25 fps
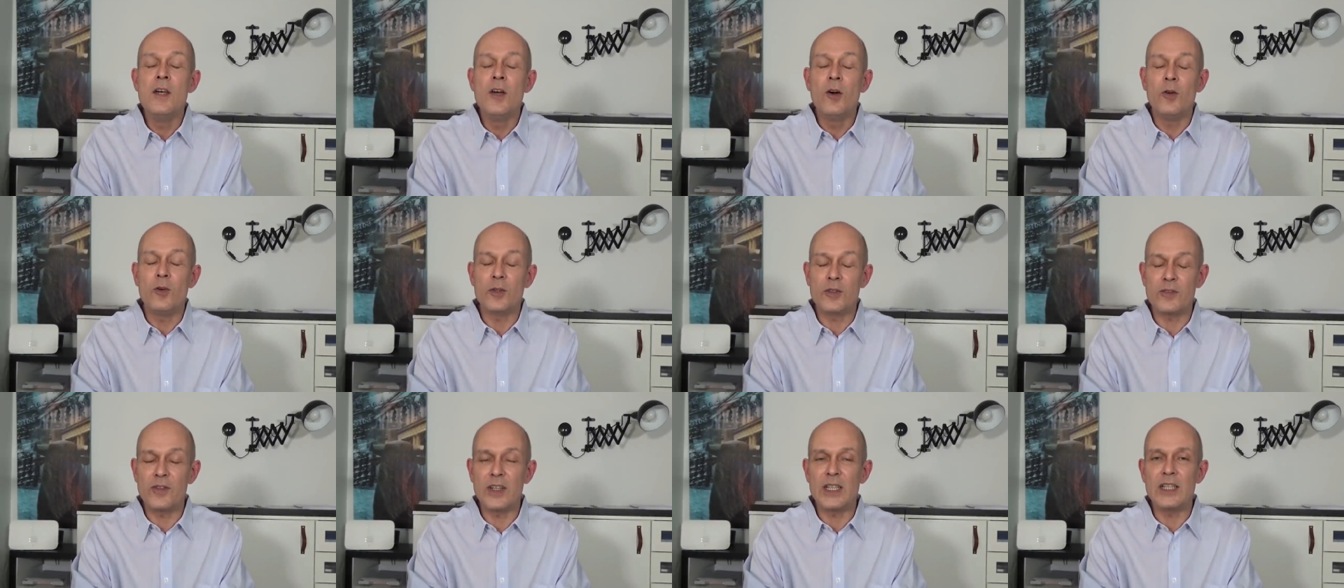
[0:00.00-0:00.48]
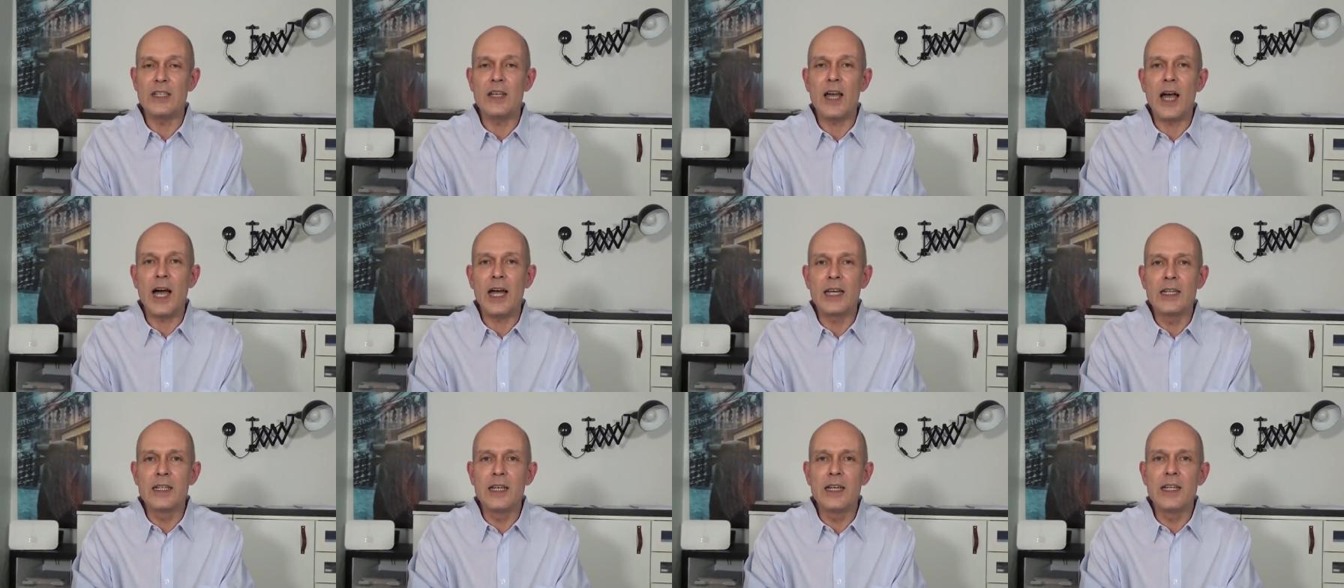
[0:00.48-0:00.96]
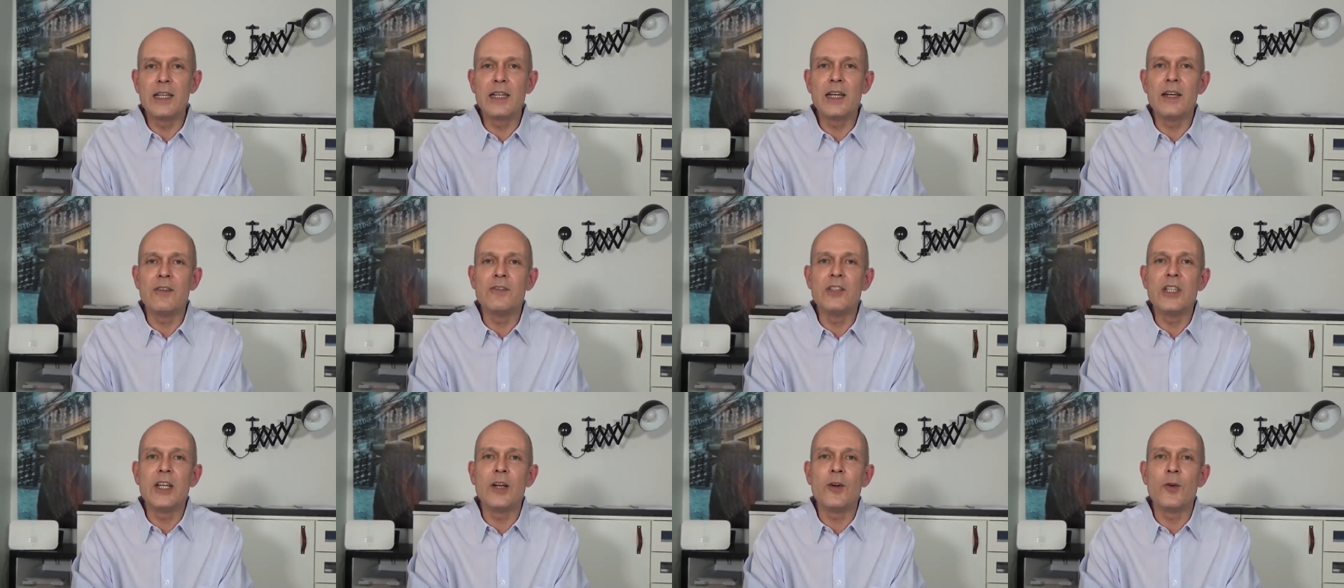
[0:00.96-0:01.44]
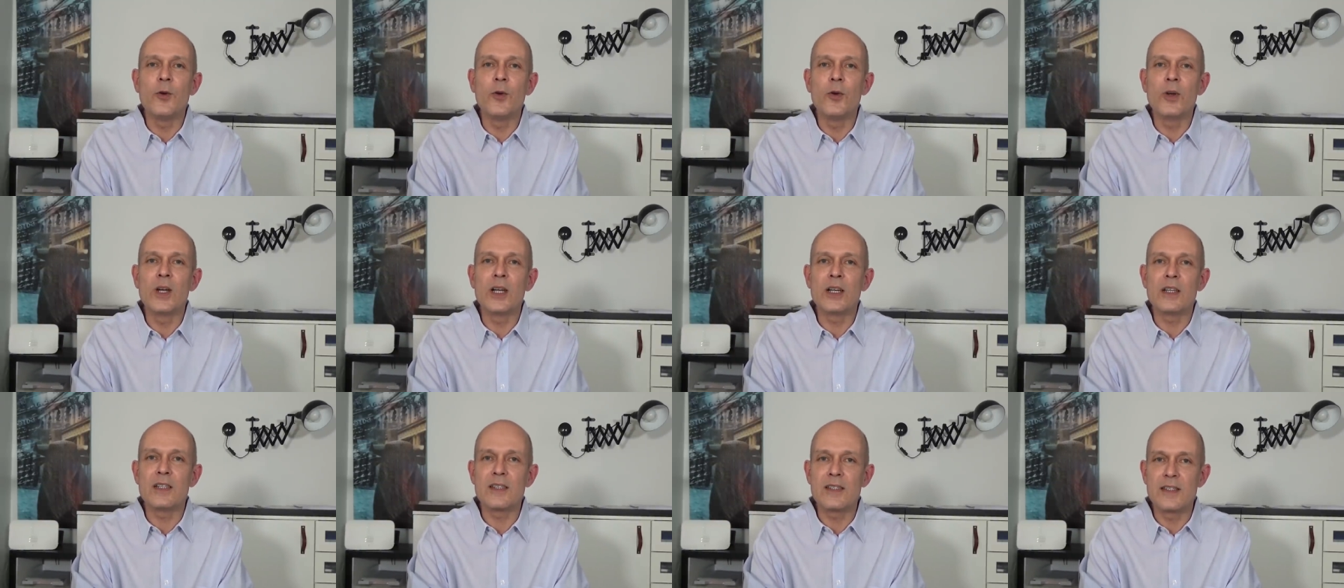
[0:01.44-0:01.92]
Und wenn die Anleger wieder
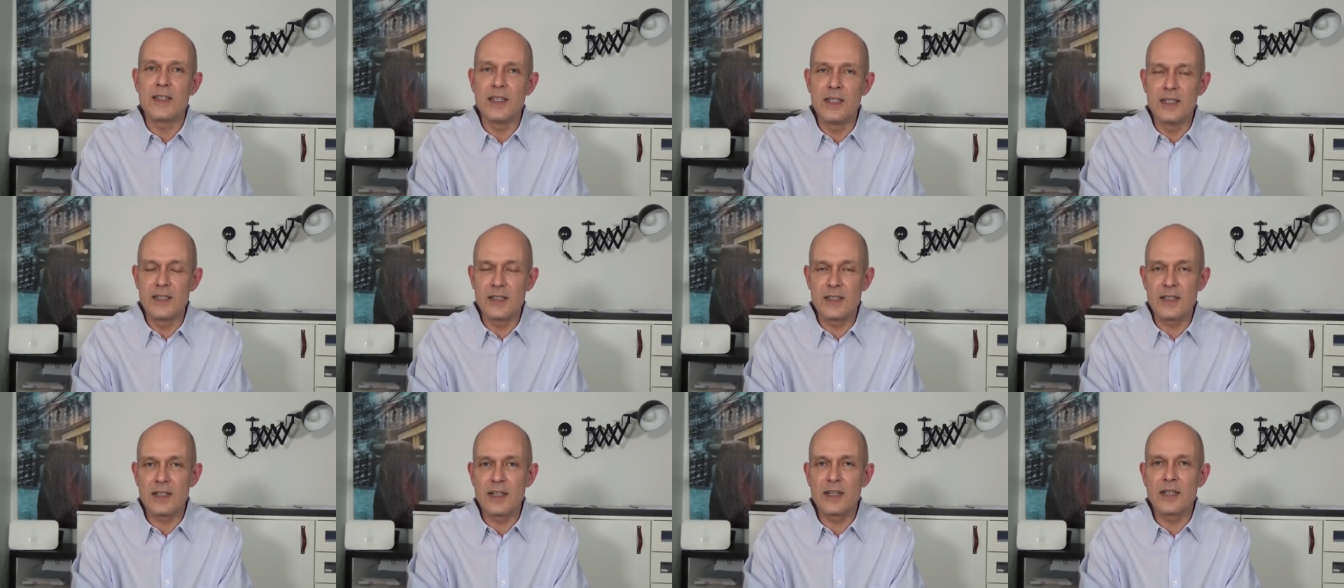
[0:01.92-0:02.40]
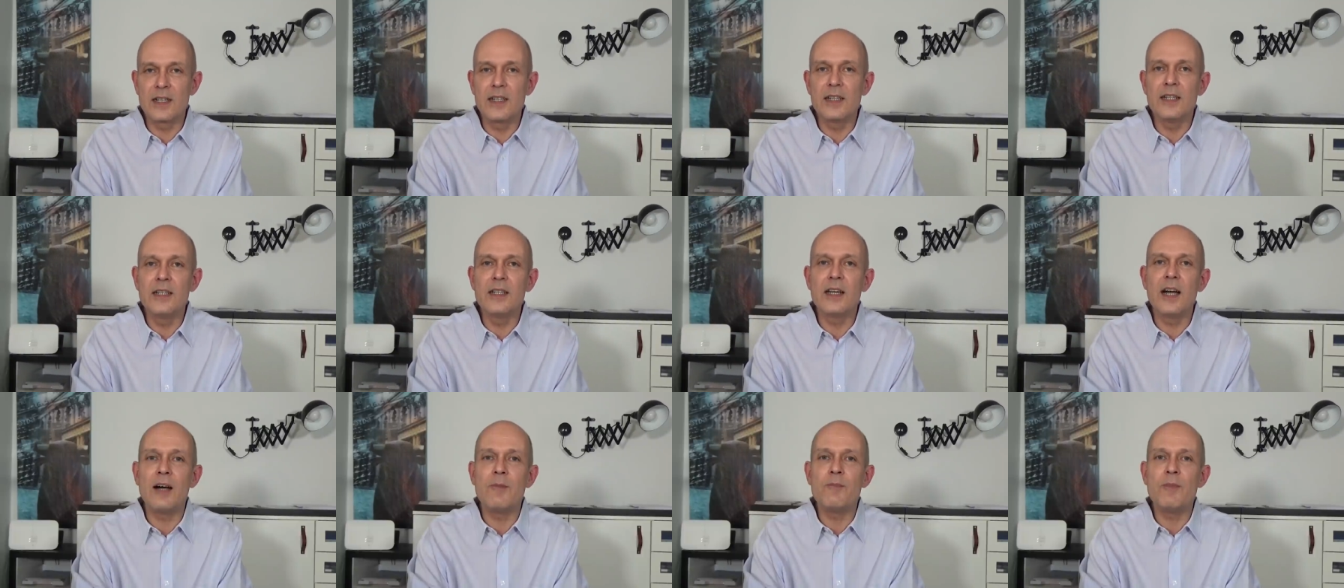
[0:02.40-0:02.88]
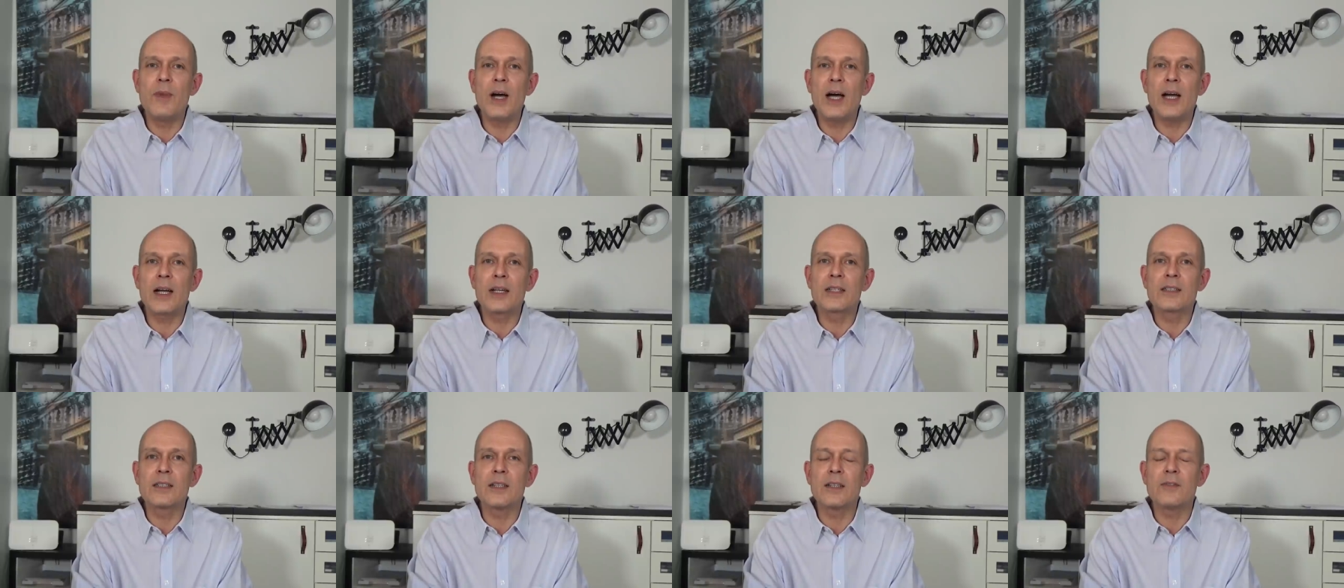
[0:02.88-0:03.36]
höhere Zinsen kriegen am Markt,